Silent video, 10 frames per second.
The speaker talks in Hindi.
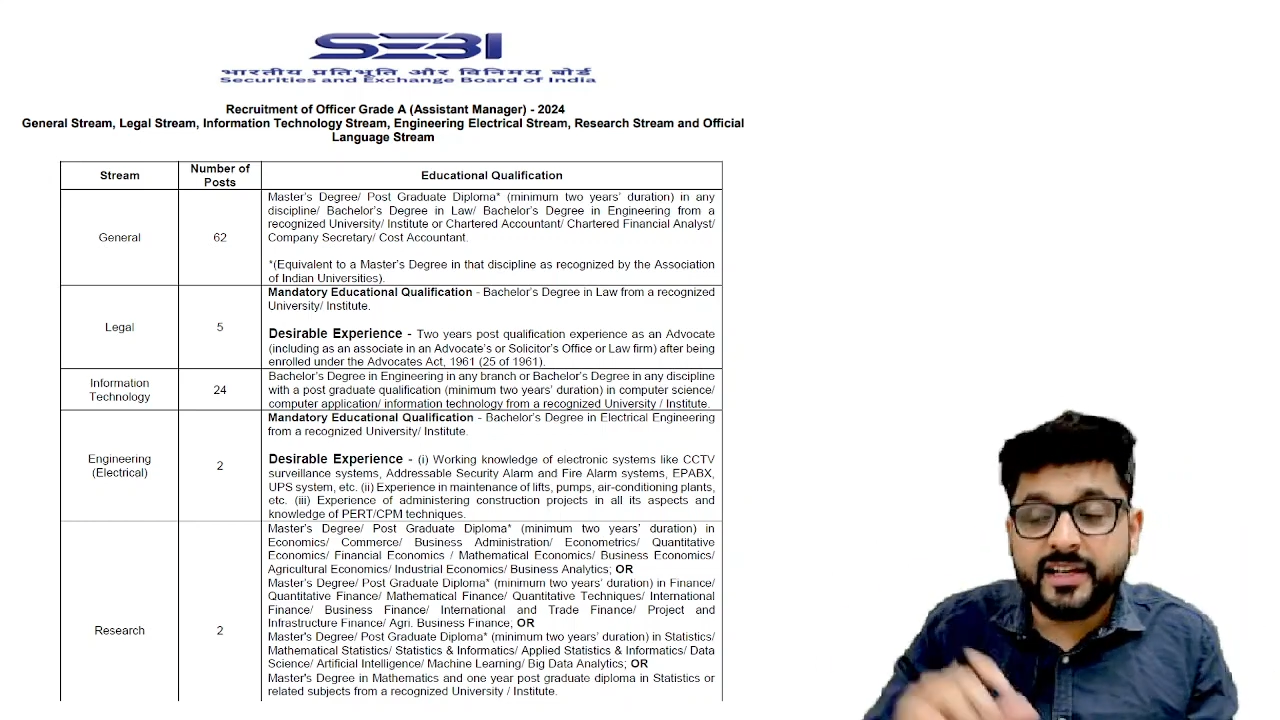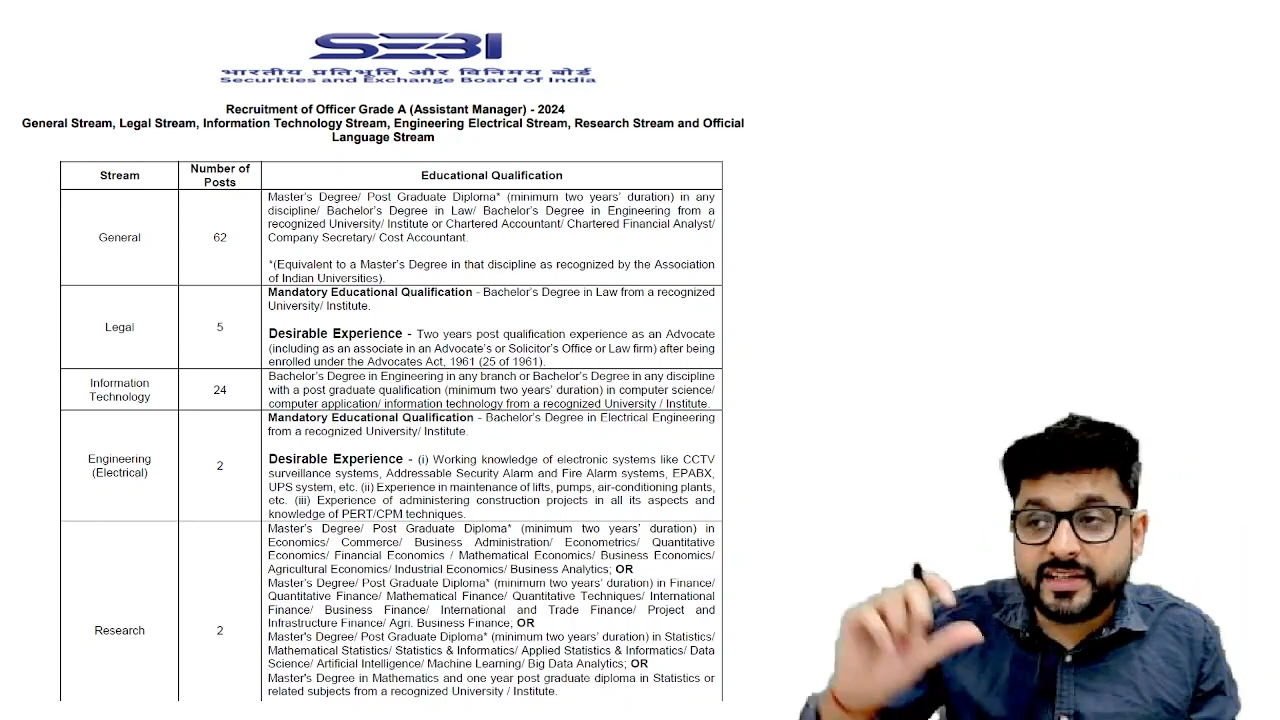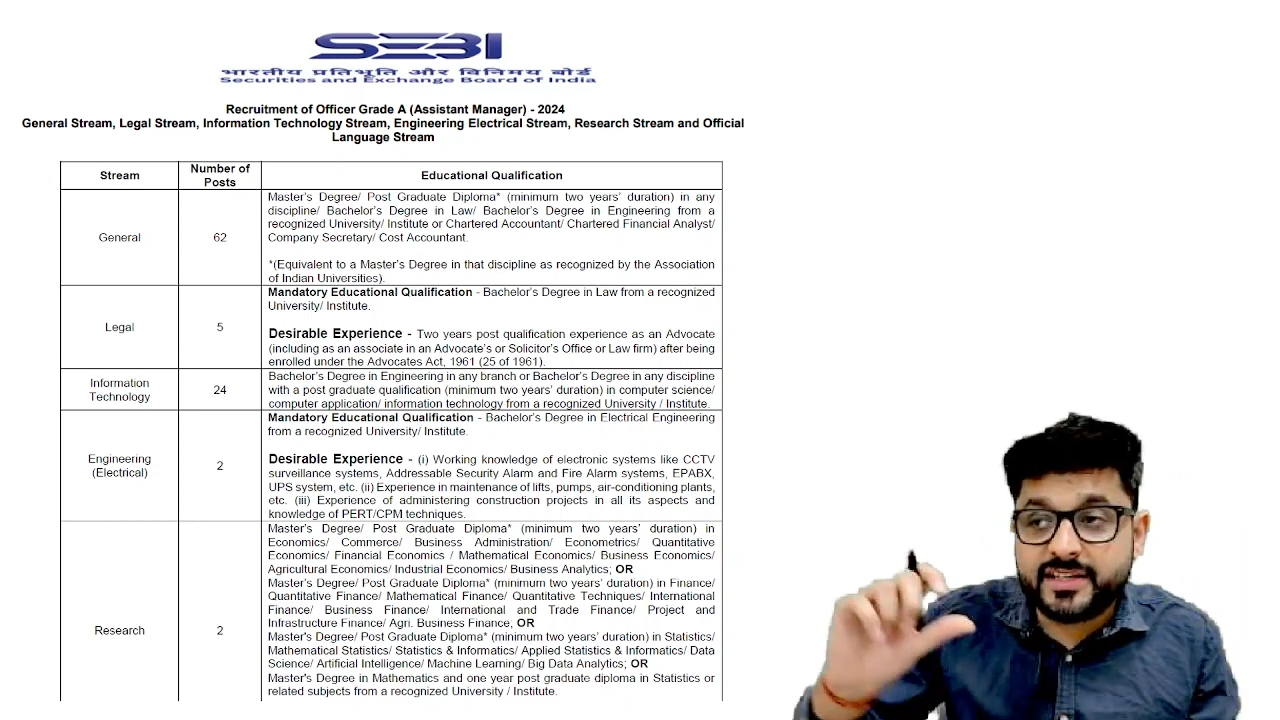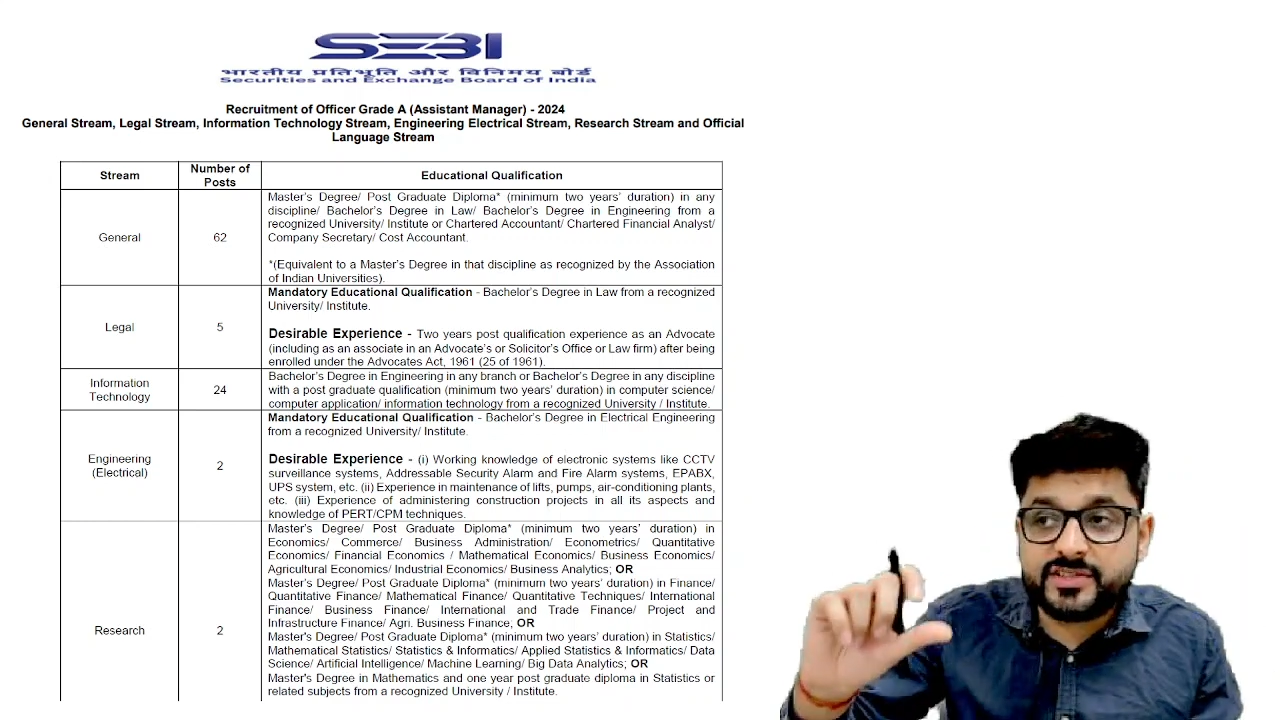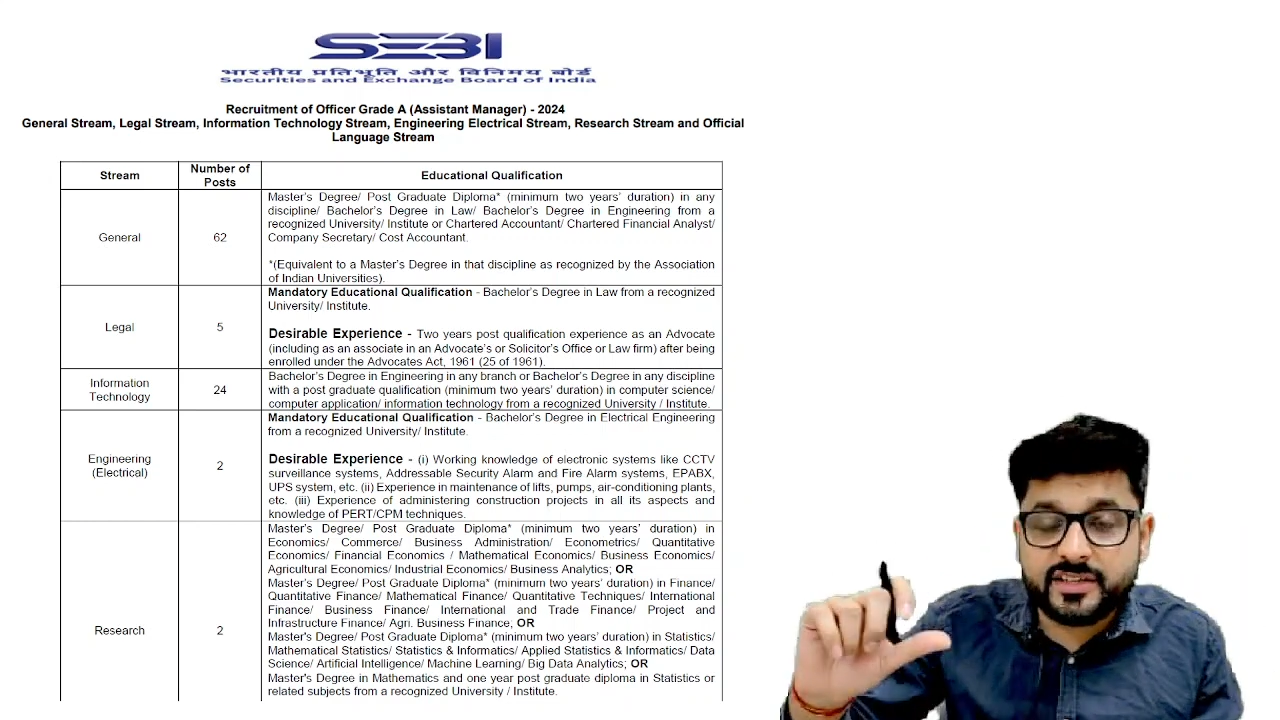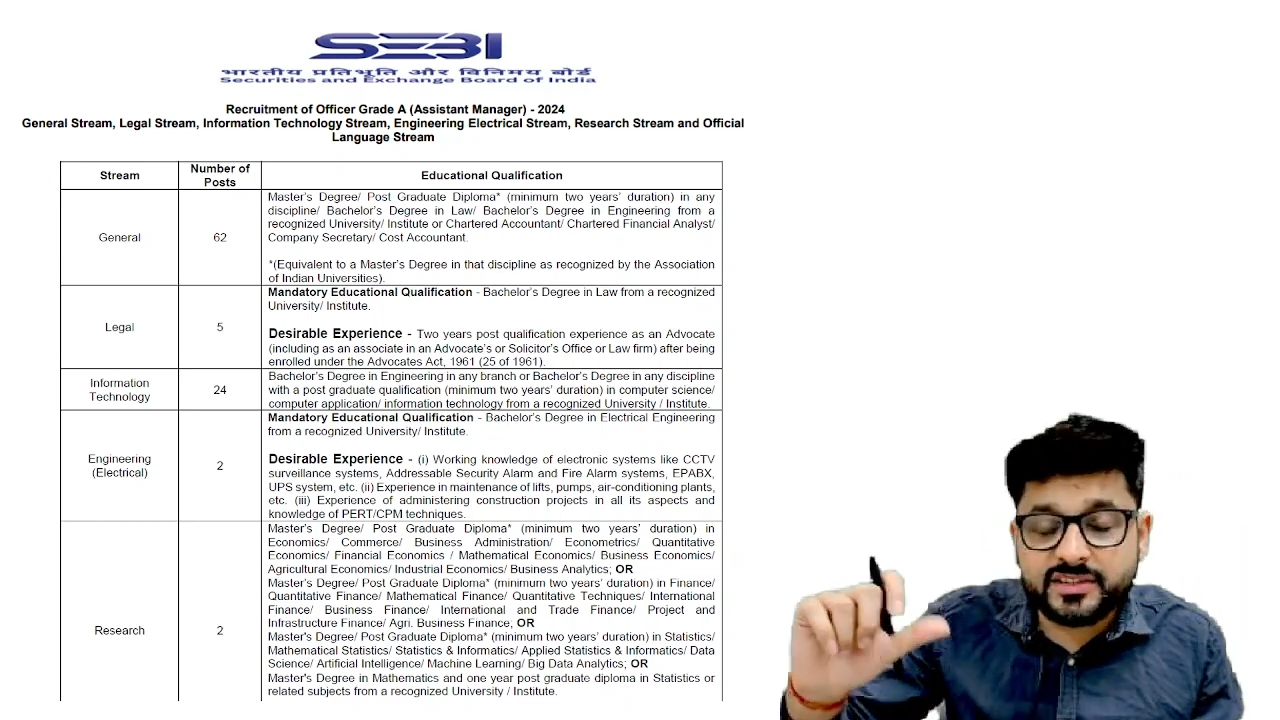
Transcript: कि जनरल